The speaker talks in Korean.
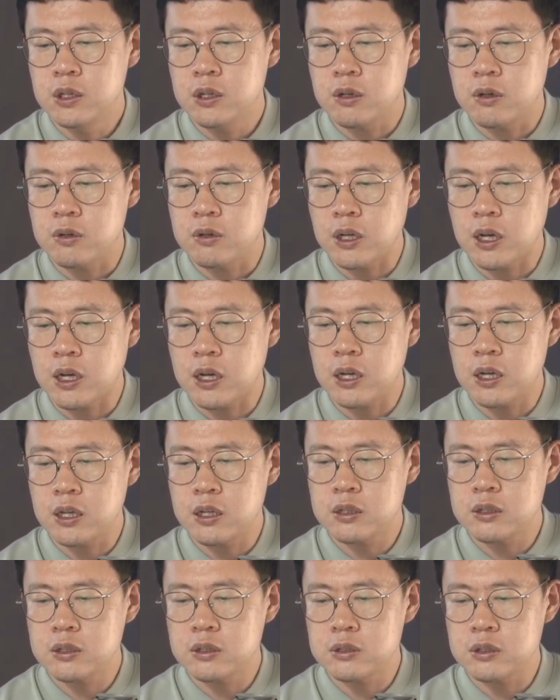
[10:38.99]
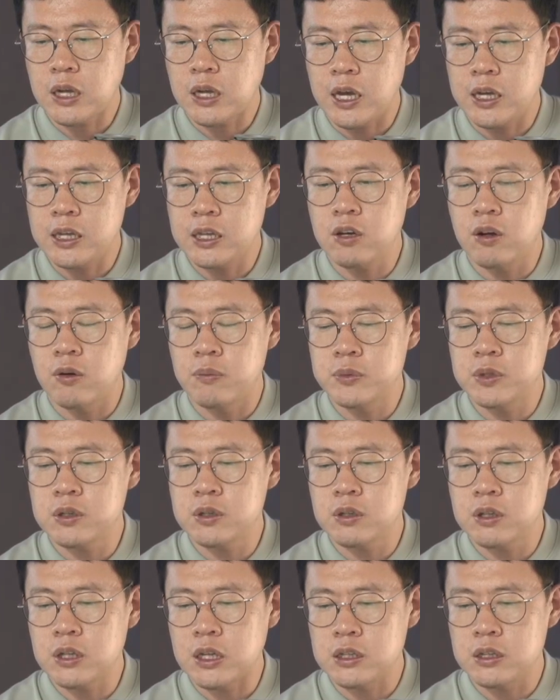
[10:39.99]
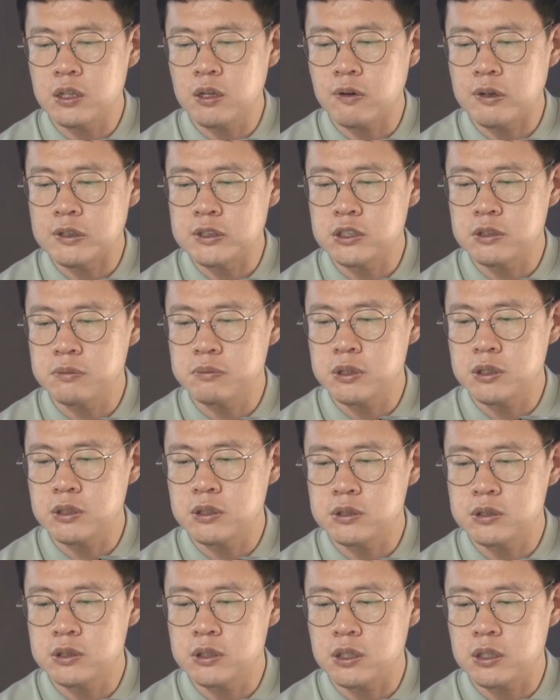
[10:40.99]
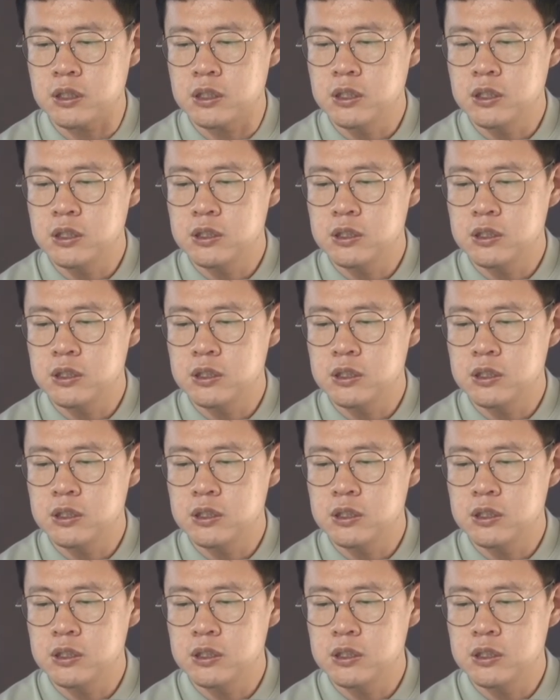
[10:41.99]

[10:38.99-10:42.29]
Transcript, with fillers: 어, 약간 아예 없는 건 아닌데 관심이 이제